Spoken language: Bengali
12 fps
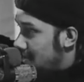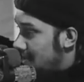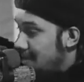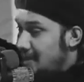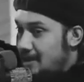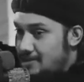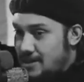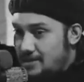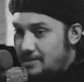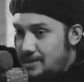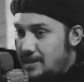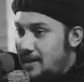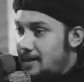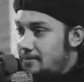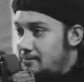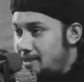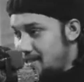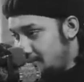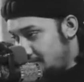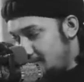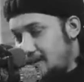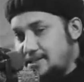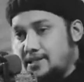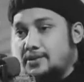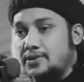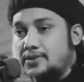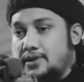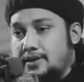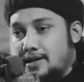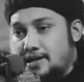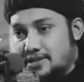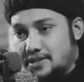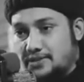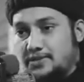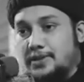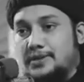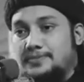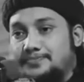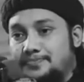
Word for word: সিরিয়ায় শামে মাঝে মাঝে আসা যাওয়া করে আসা যাওয়া করে